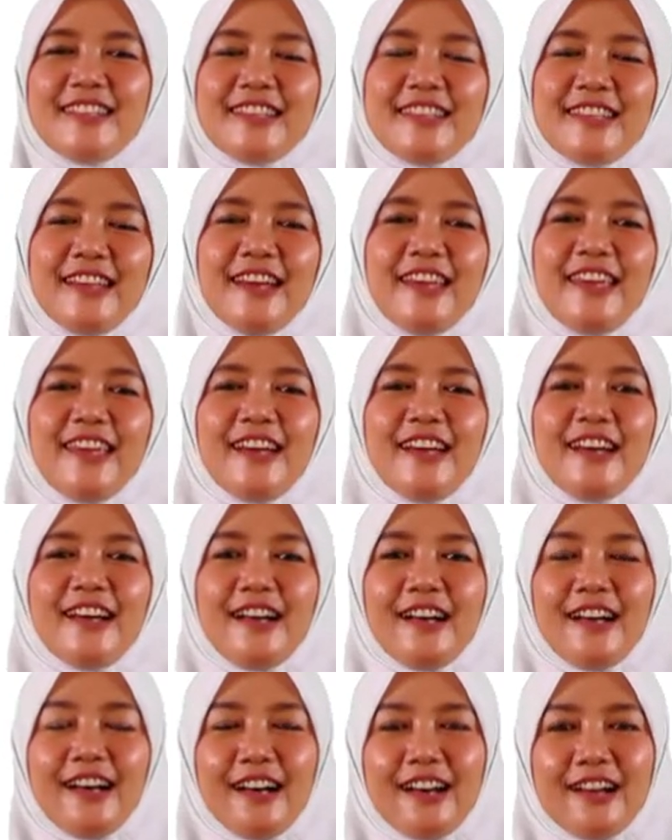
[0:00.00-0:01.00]

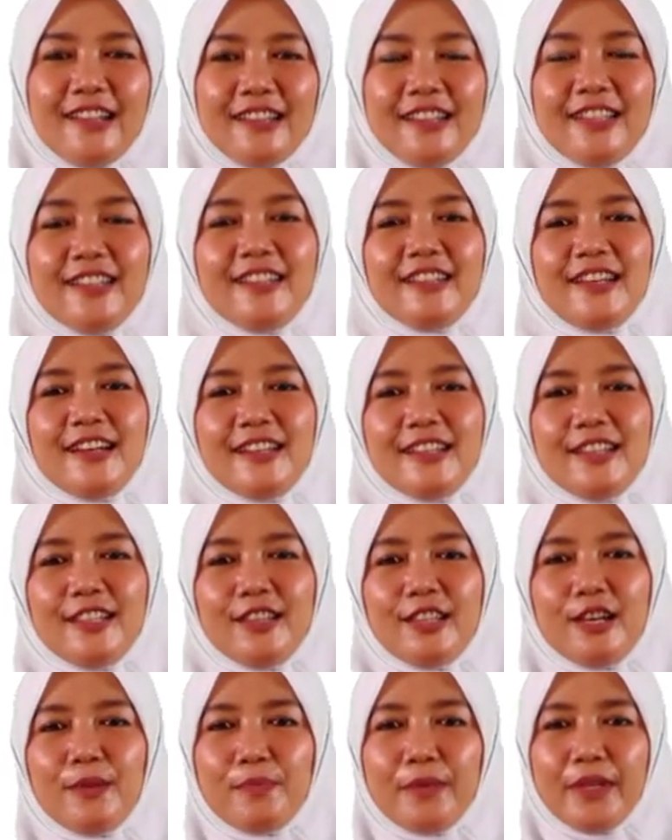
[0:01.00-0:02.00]
Saya Atin
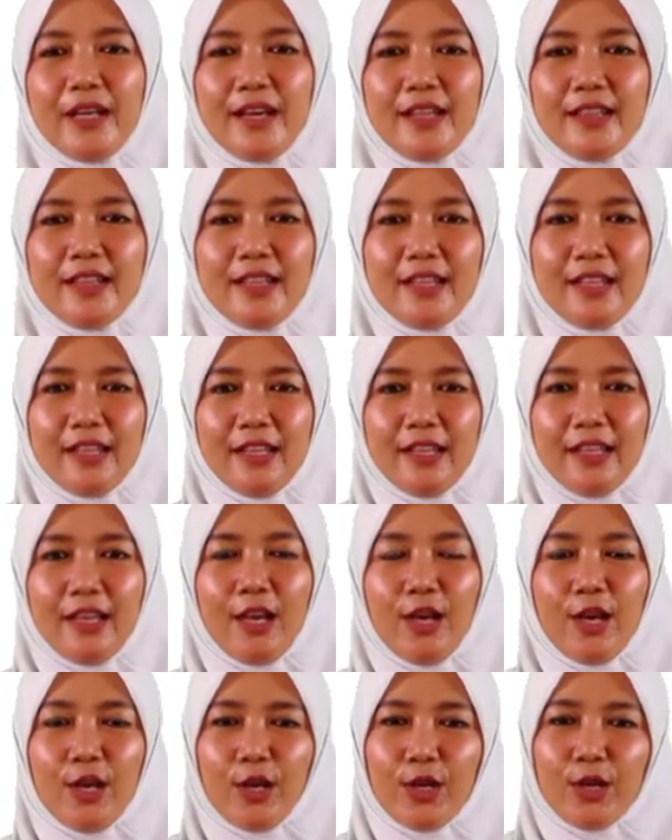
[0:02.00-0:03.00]
Anita Prihatini,
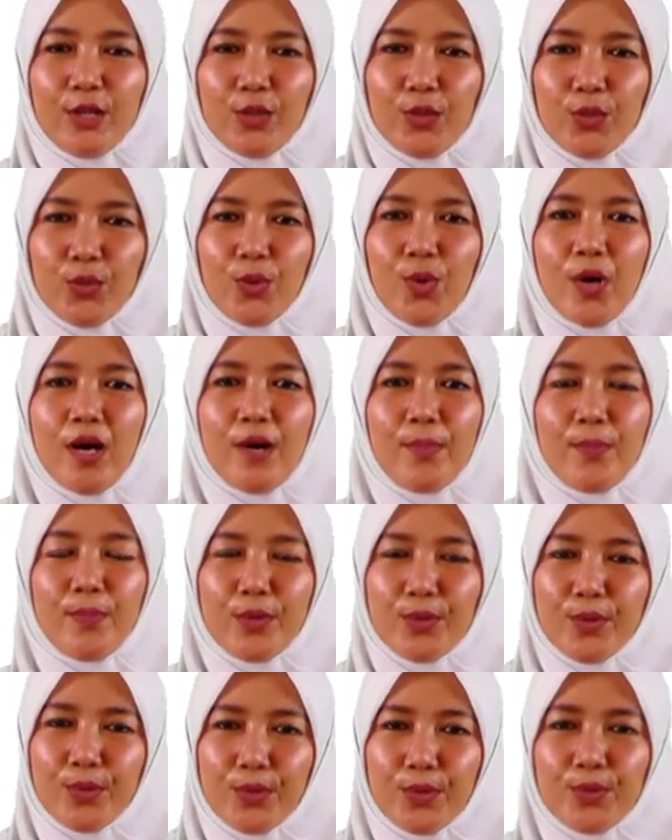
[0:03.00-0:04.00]
Ketua
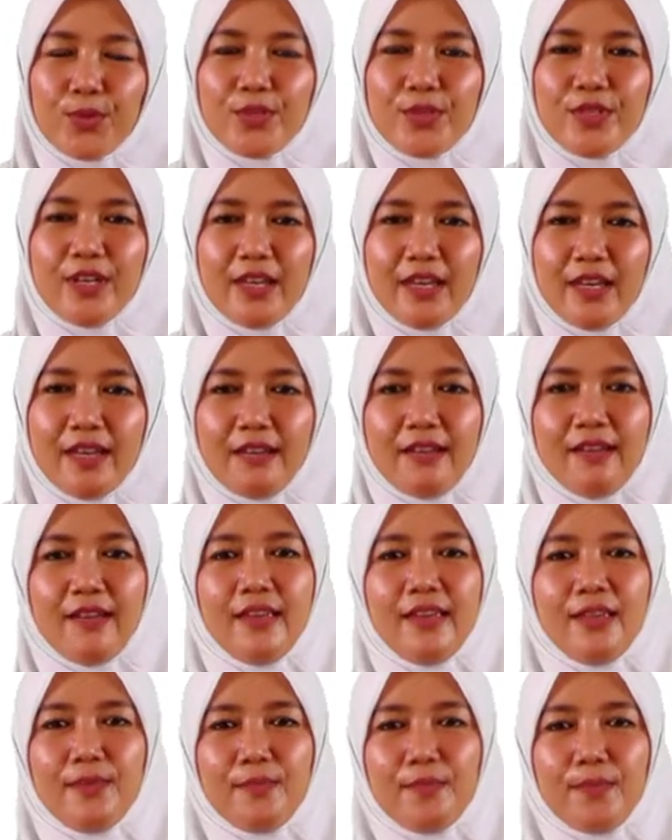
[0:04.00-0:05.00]
Pengurus Daerah
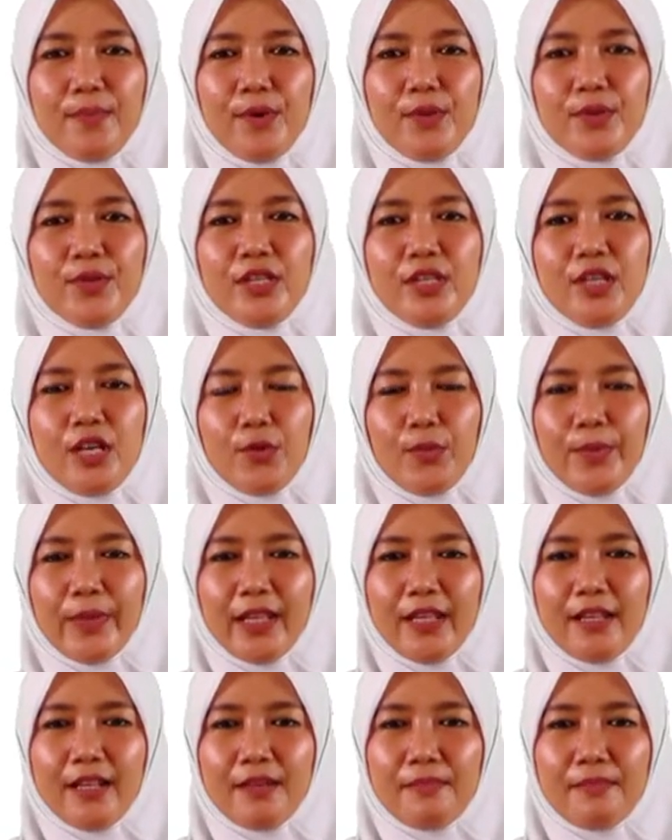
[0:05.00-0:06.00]
Himpaudi
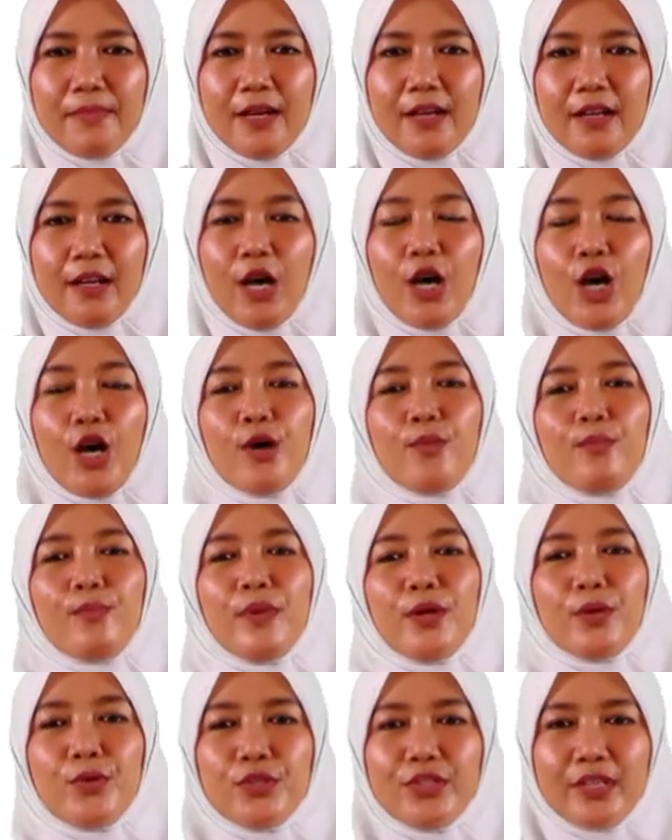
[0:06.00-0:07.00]
Kabupaten Lebak,
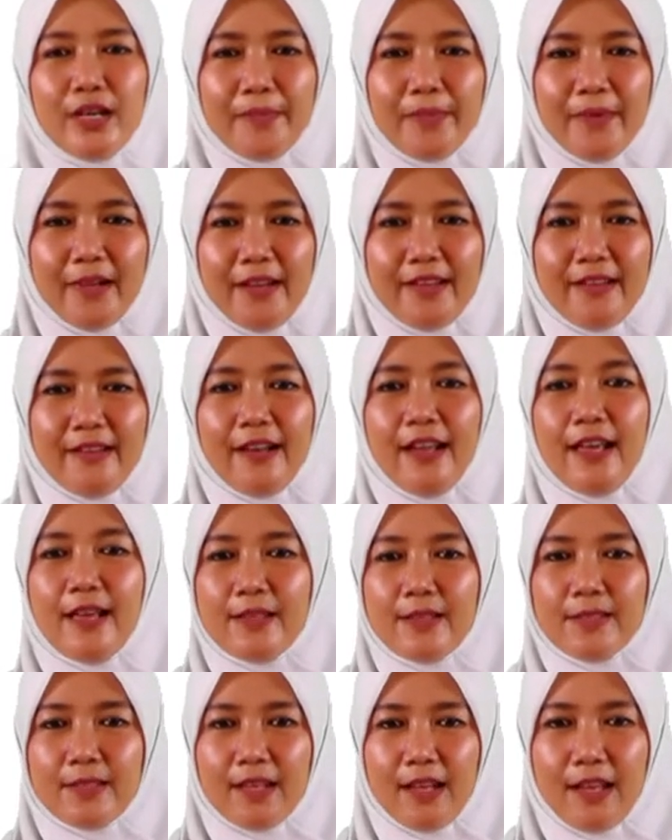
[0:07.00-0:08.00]
mengucapkan
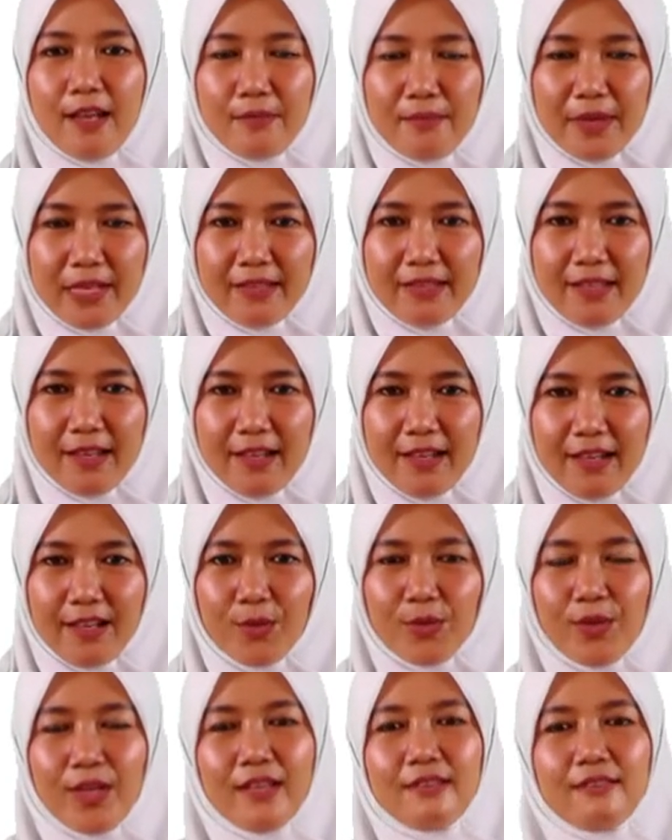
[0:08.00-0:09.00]
selamat
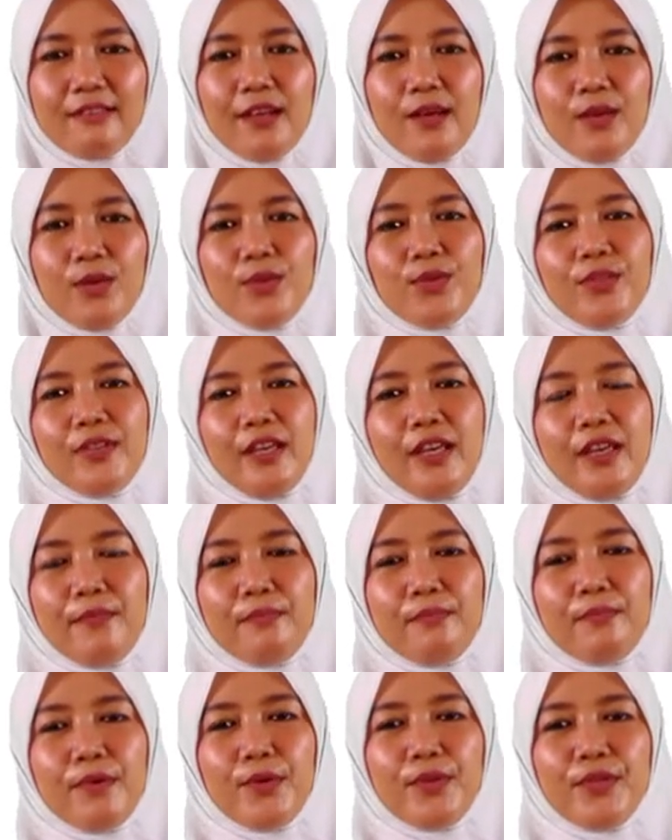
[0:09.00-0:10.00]
hari ulang tahun
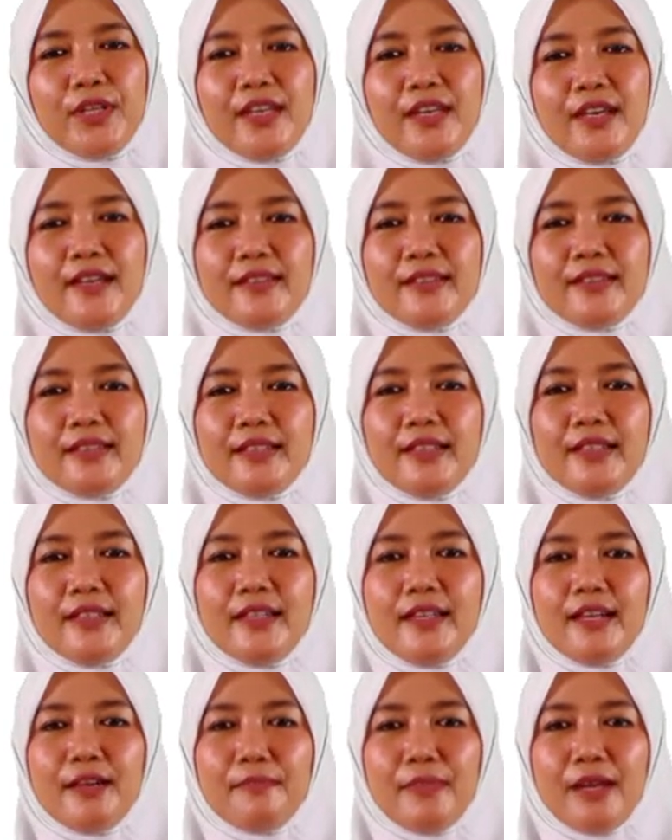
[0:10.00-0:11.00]
Himpaudi yang
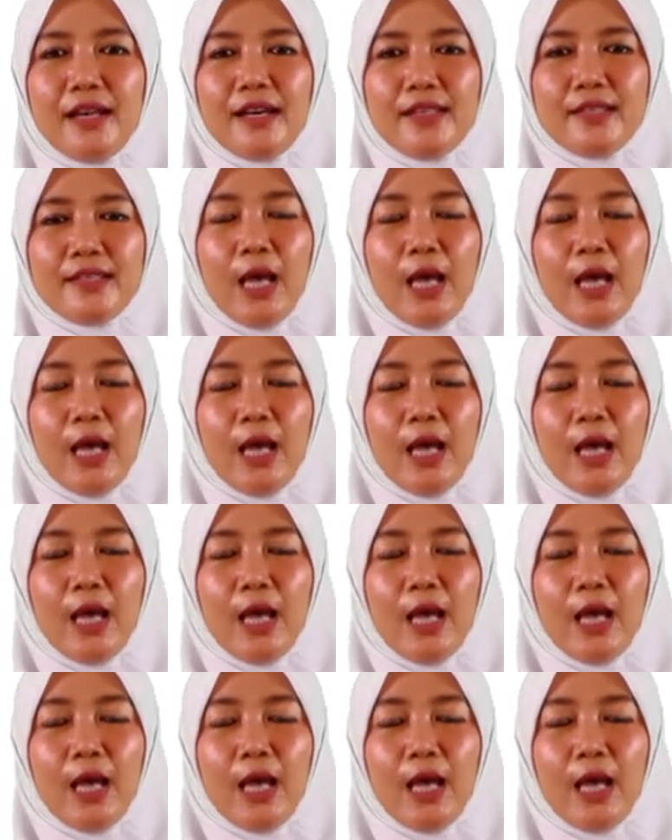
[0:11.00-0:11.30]
ke-16